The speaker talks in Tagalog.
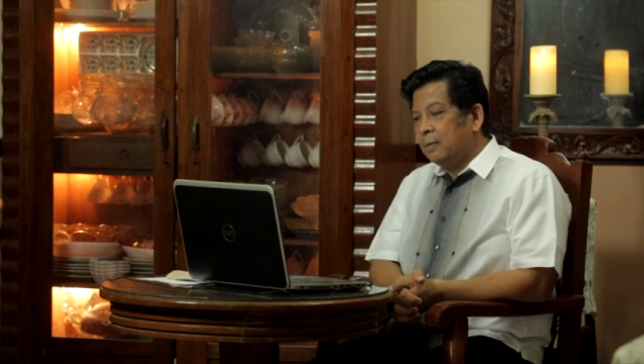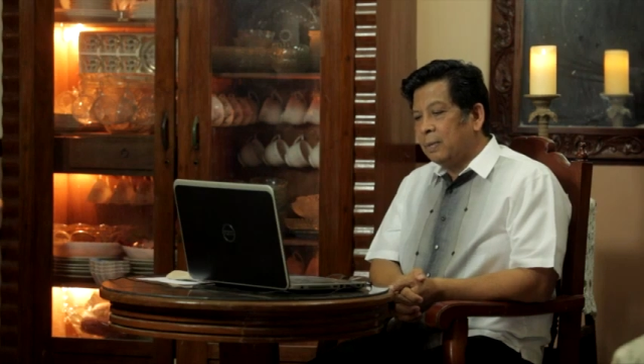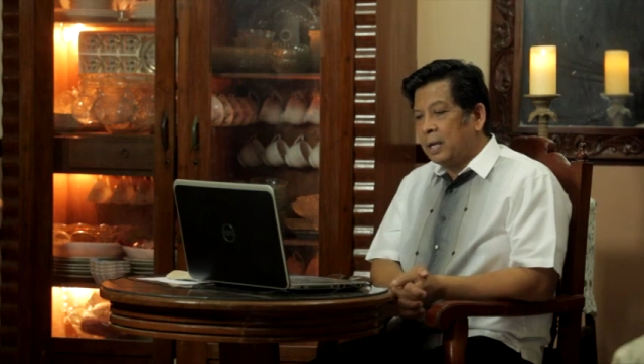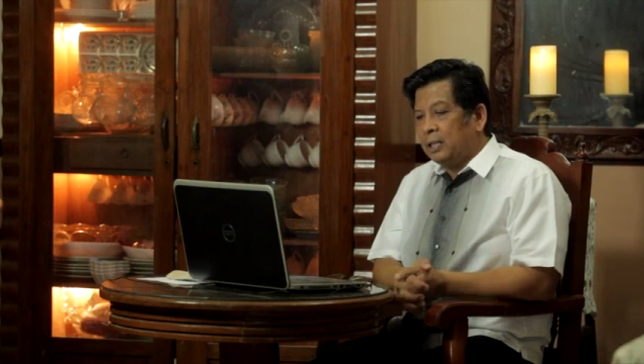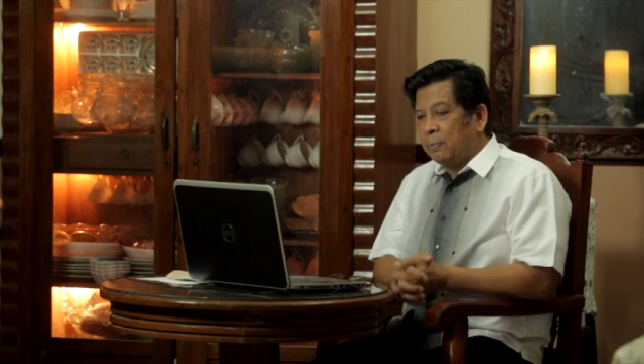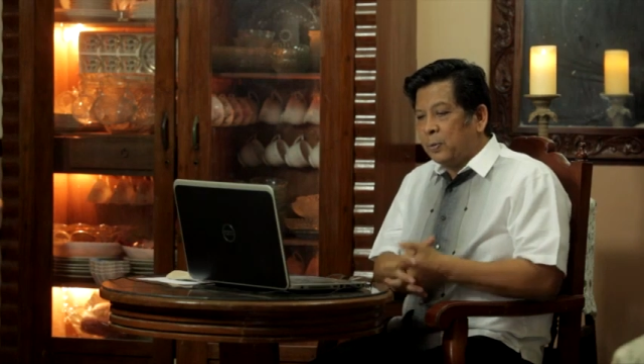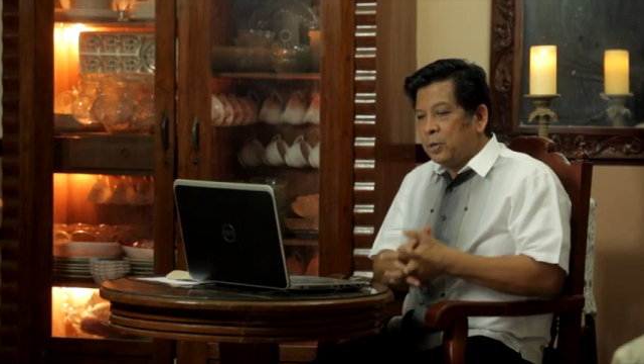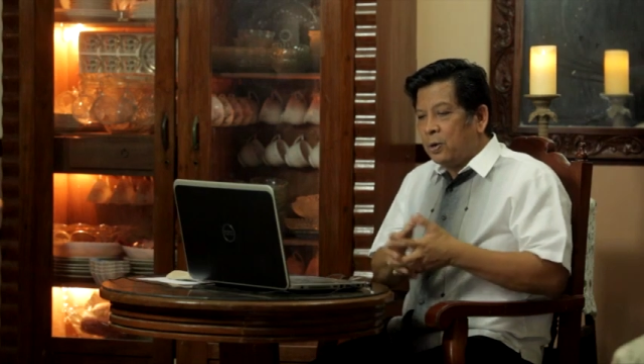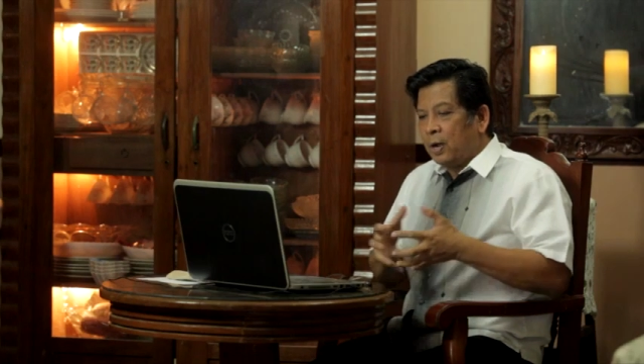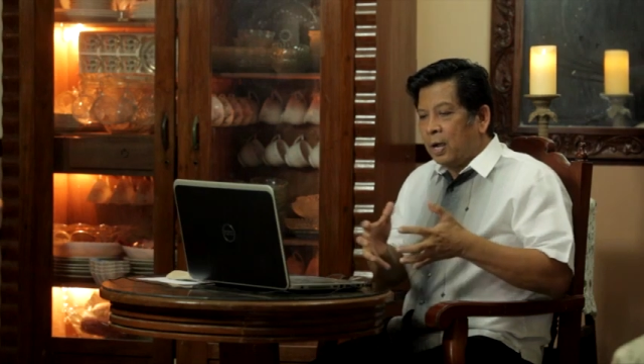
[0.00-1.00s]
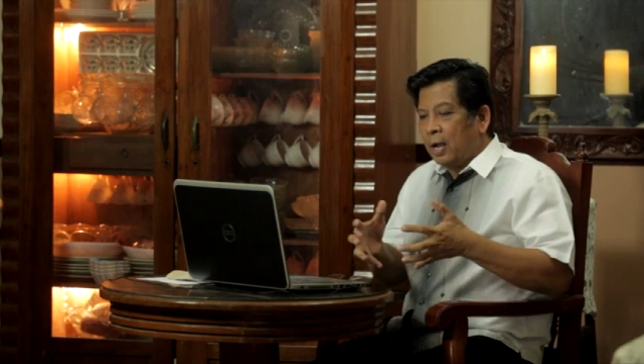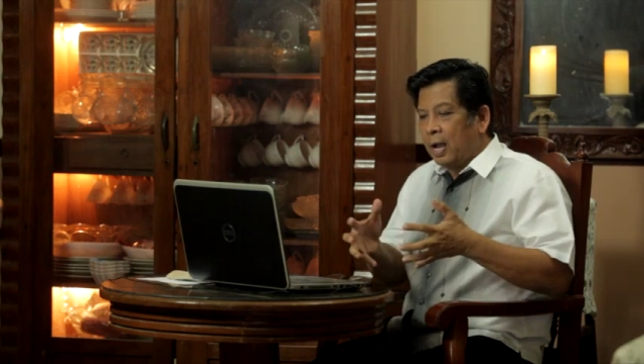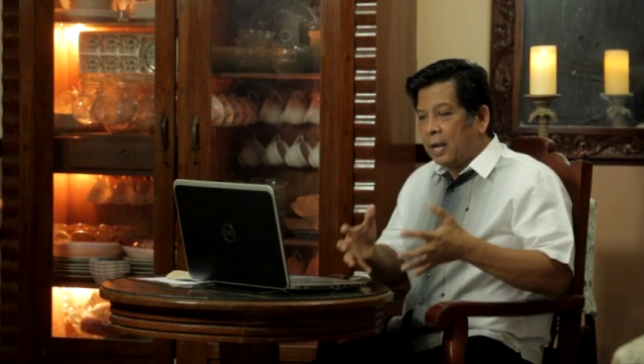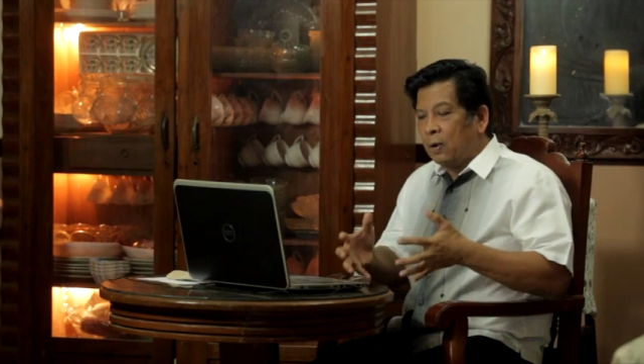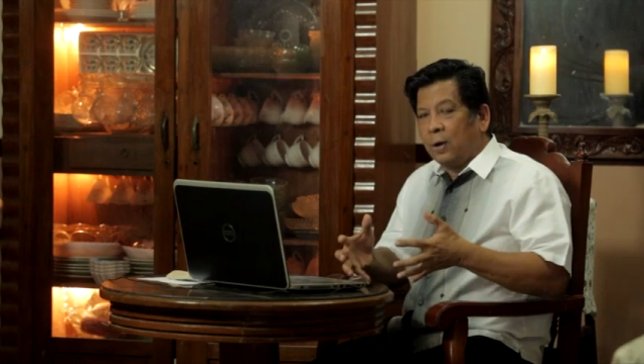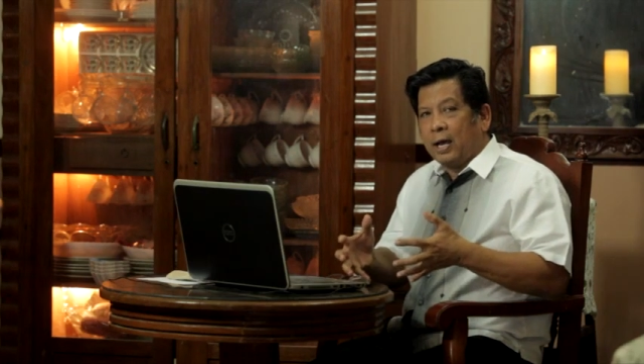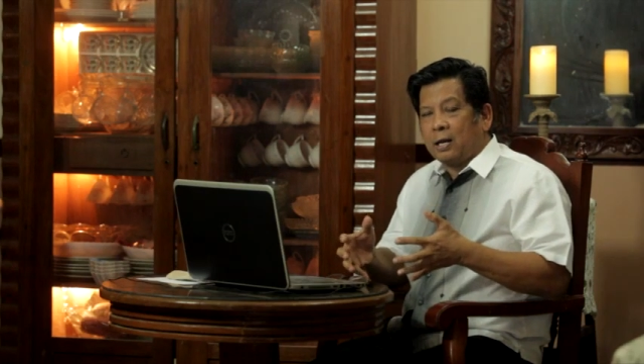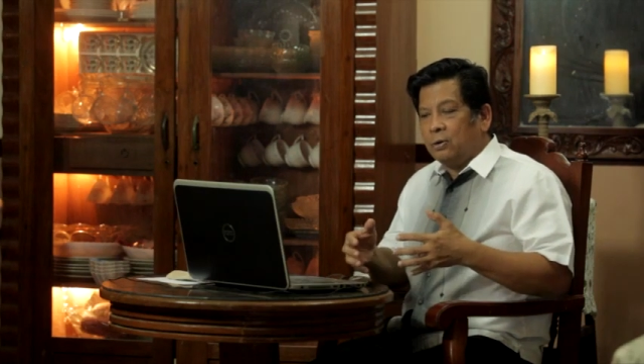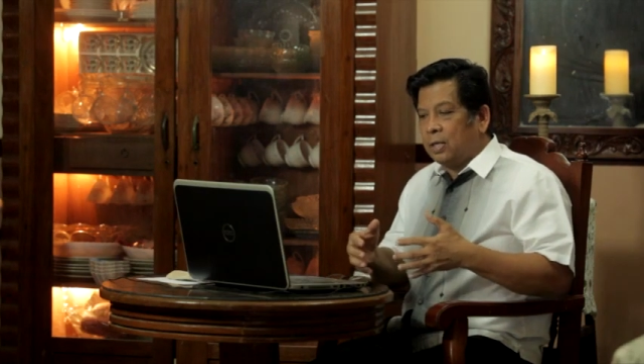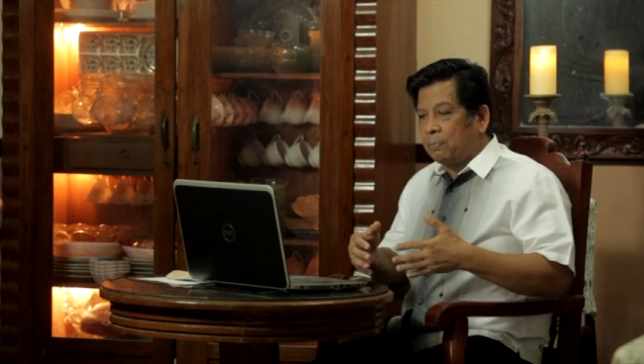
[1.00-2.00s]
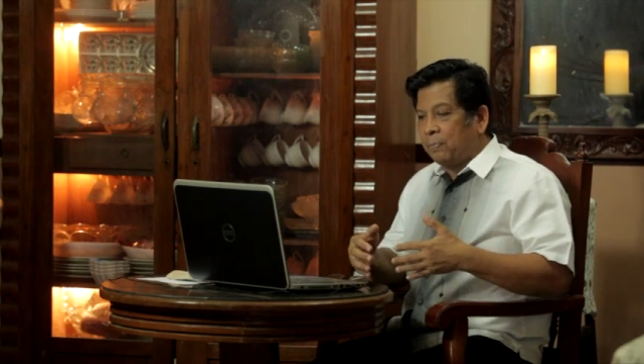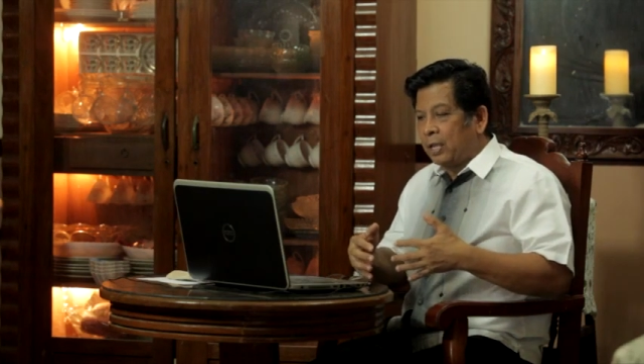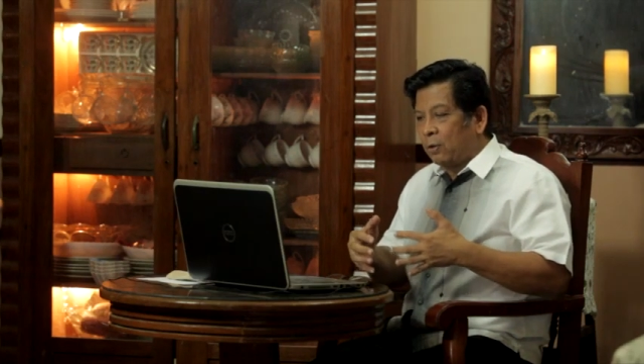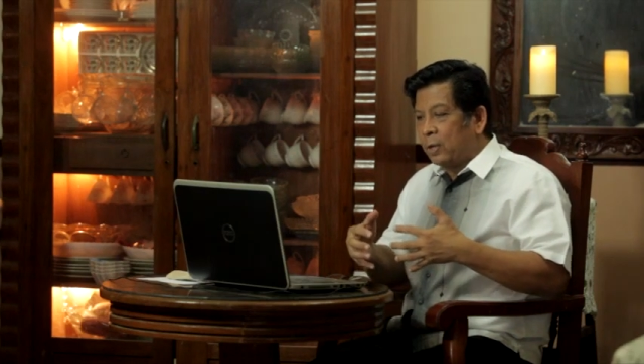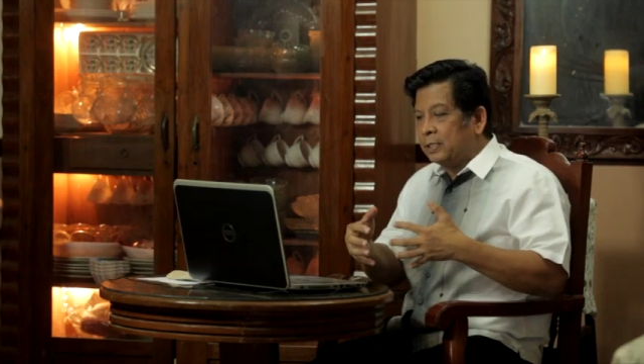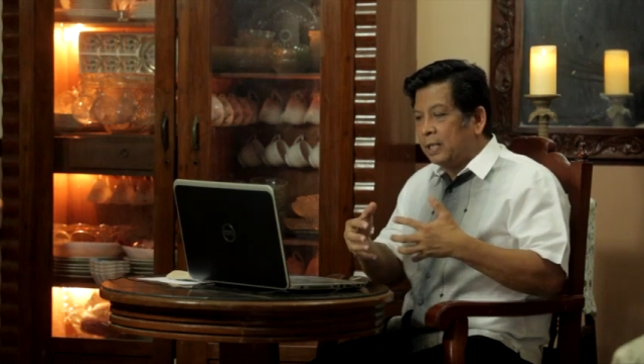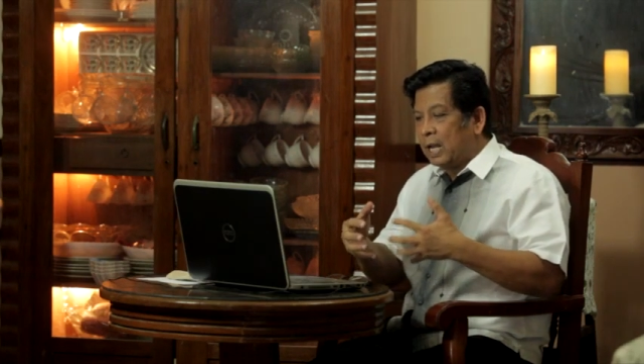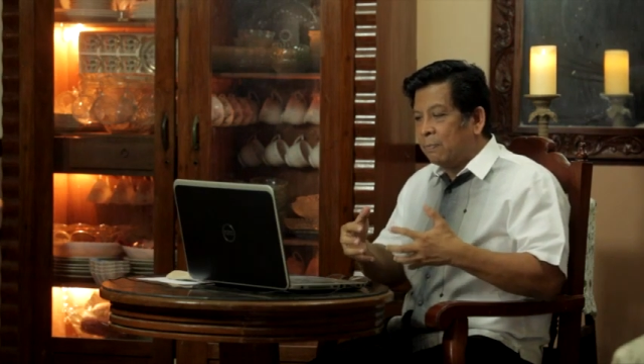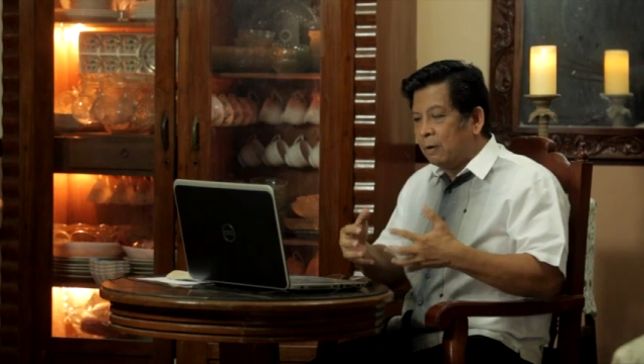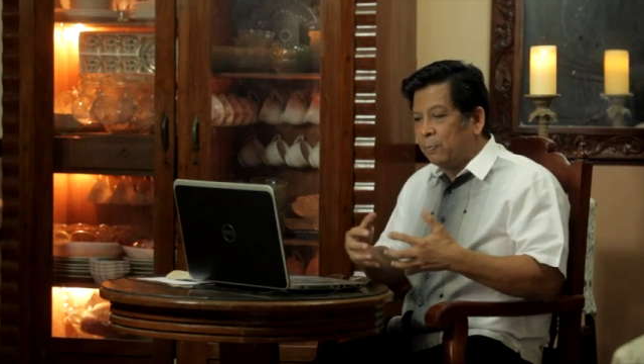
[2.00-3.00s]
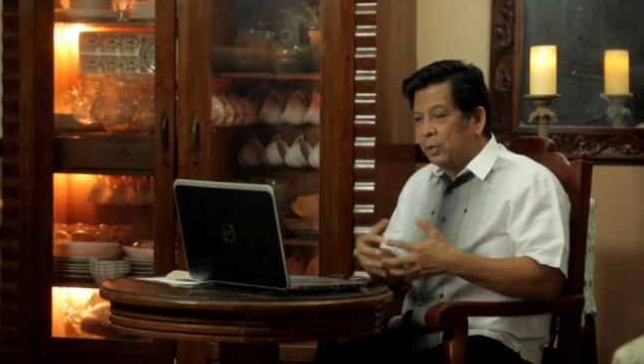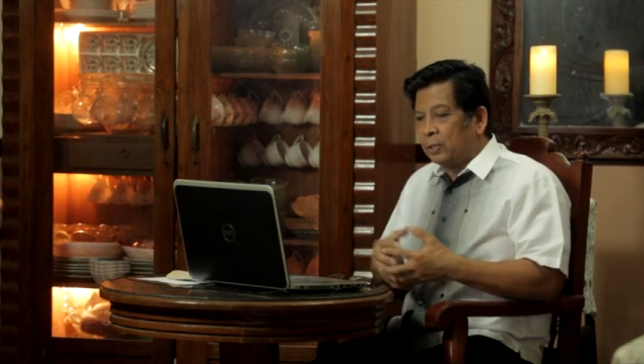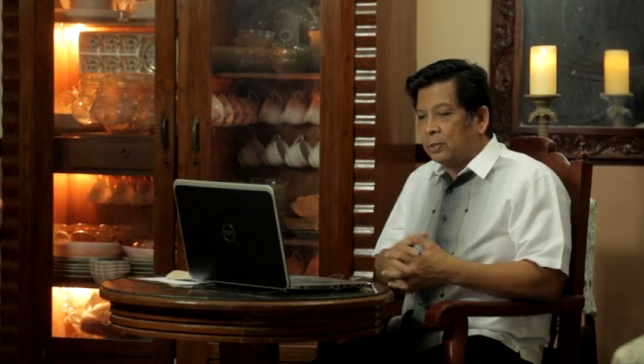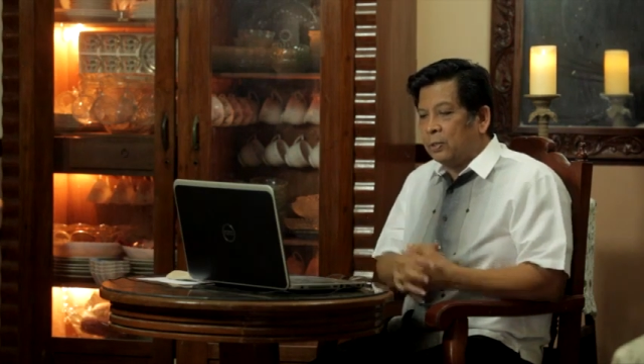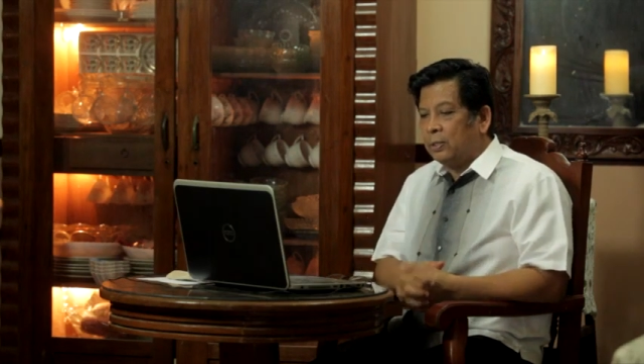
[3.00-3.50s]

Maganda po yung araw-araw, ngunit frequency lamang po ito.